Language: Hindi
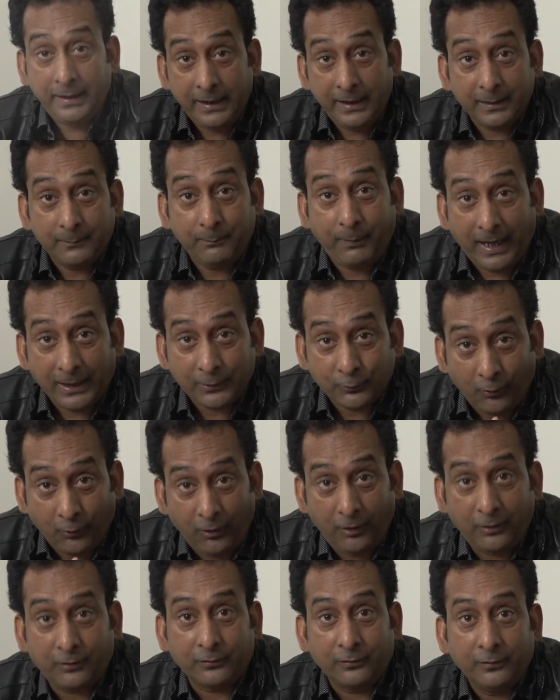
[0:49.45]
एक बात
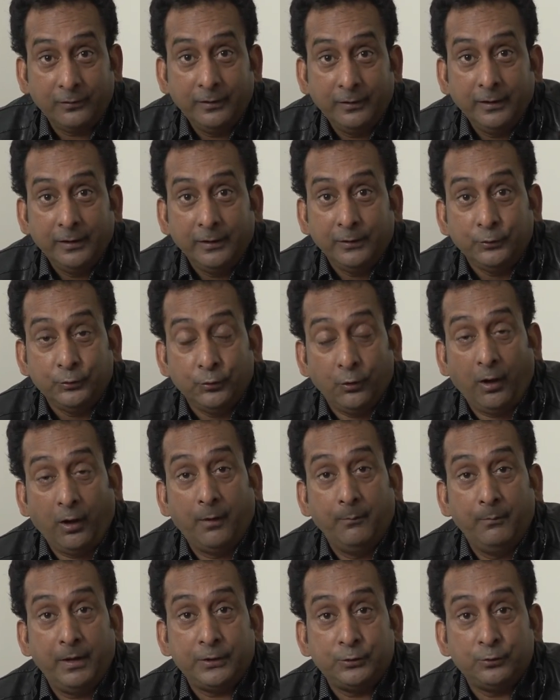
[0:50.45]
और जो
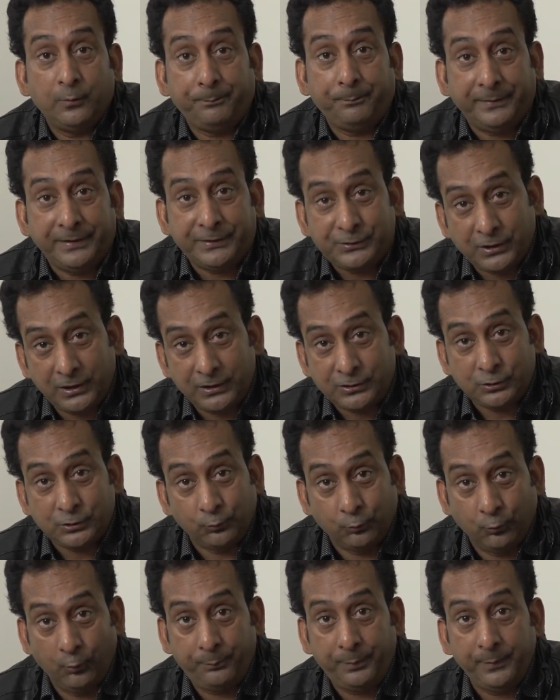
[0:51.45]
हमारे जो पिक्चर से
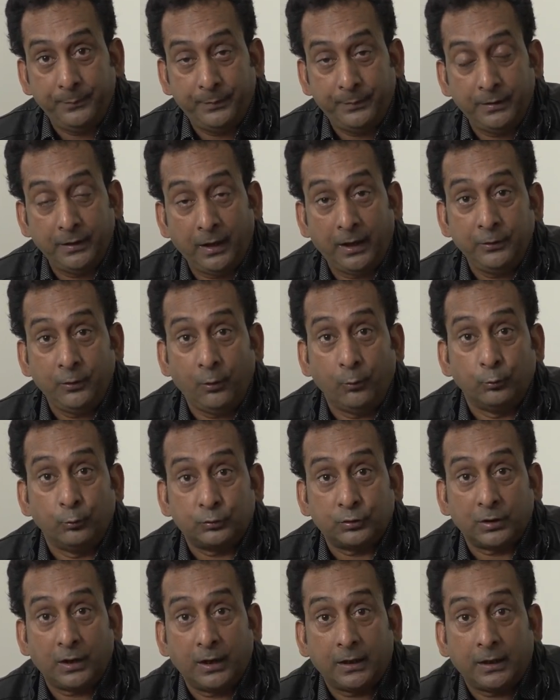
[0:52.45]
गोपी बिना यो
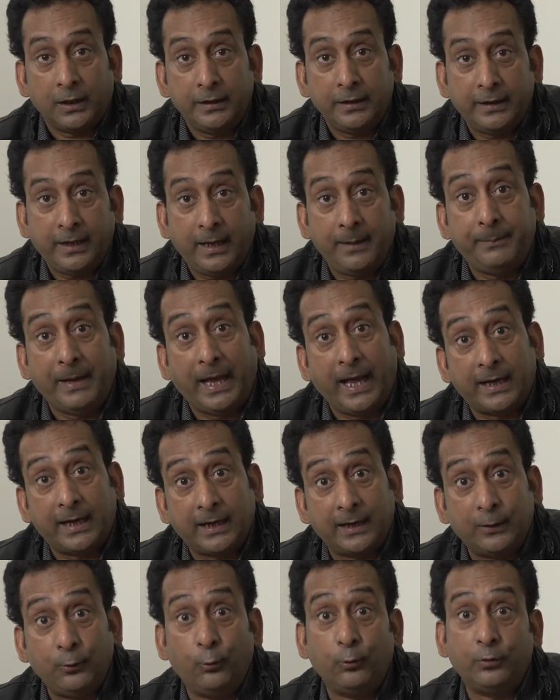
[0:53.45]
उत्तराखंड है
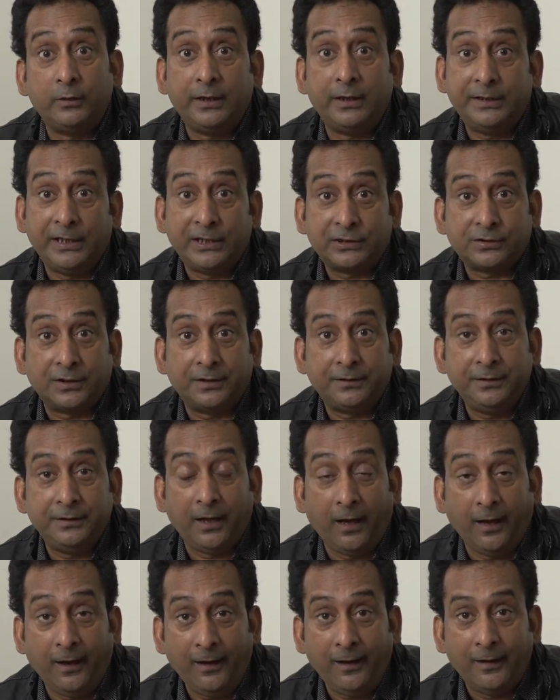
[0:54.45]
के लोग ले देख सकनी
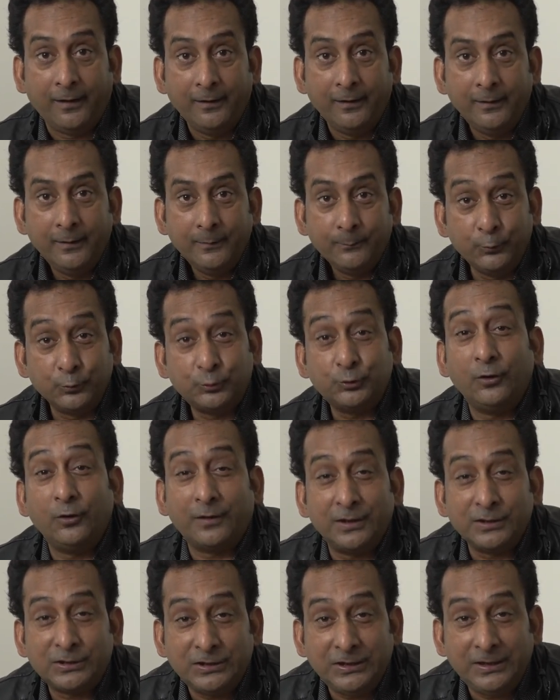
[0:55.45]
हाँ पूछो
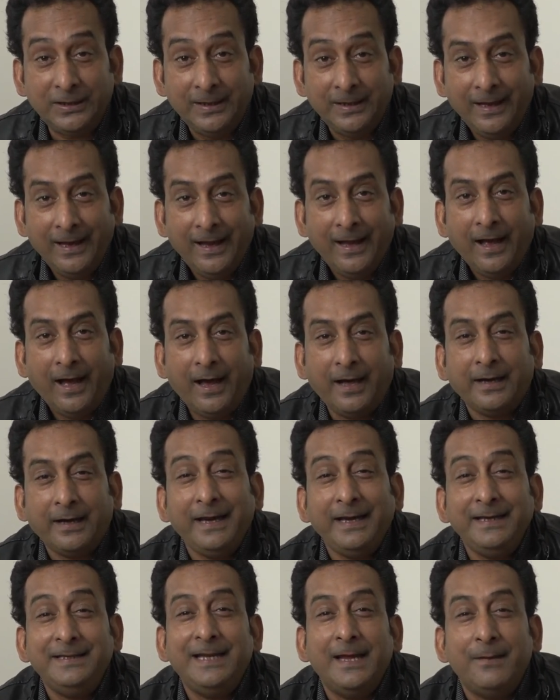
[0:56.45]
कसी
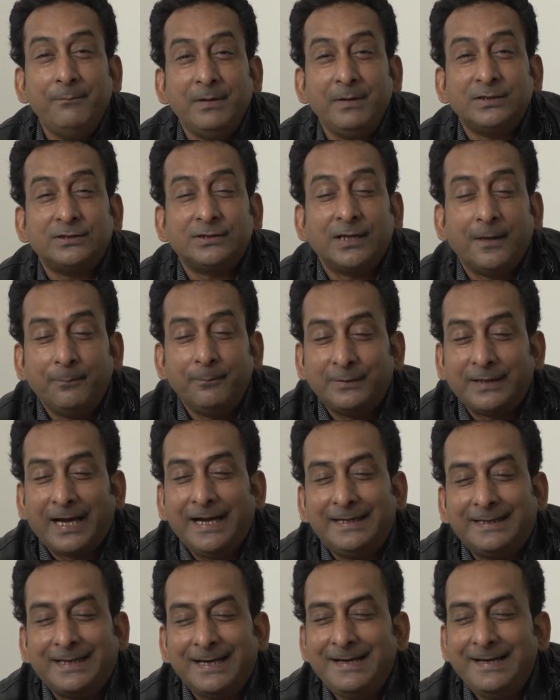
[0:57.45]
अरे ये में सब
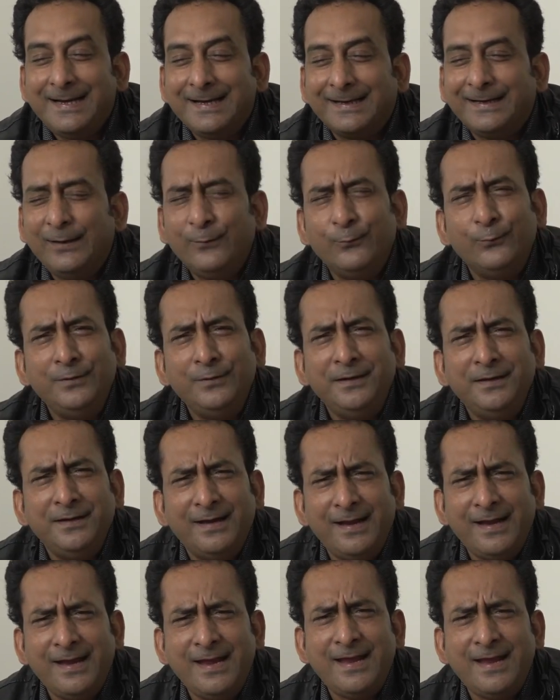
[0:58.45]
टाइटल लगे उन्हीं
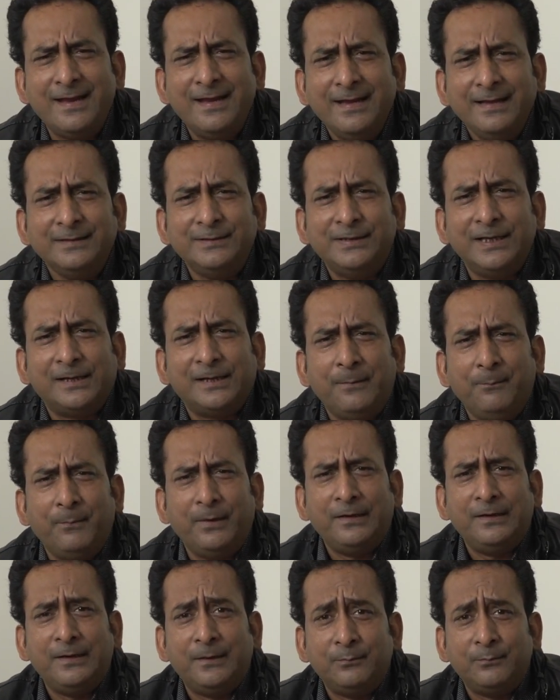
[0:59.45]
ने जैसे
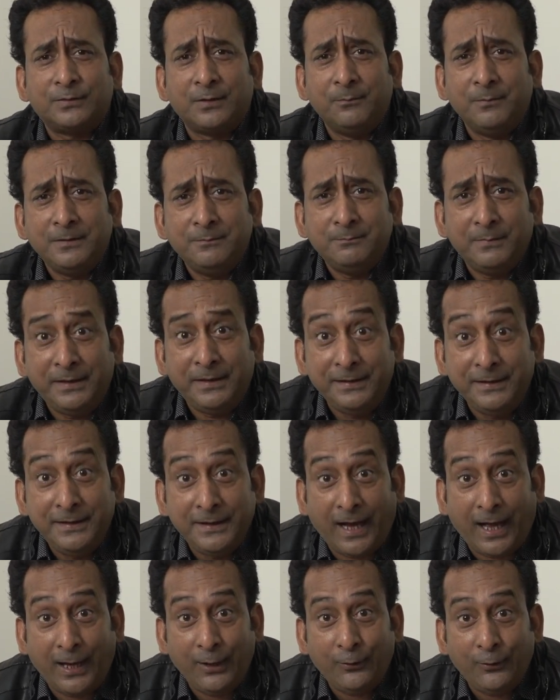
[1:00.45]
मतलब समझ में
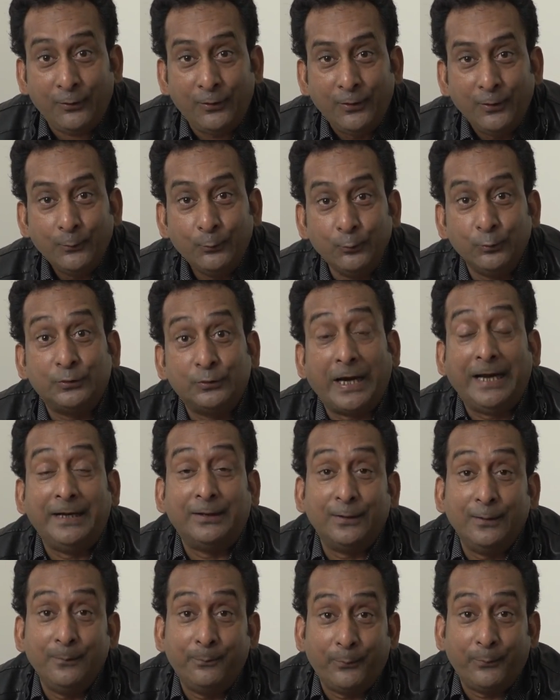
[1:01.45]
नहीं आलो वो
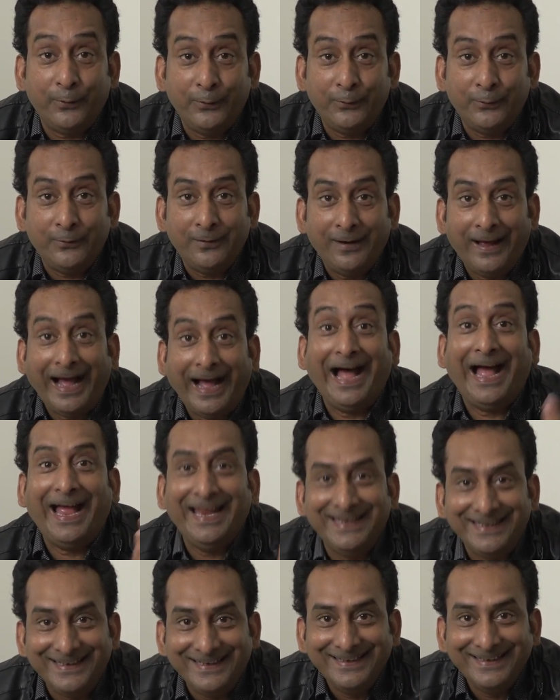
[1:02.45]
टाइटल पढ़ लो हाई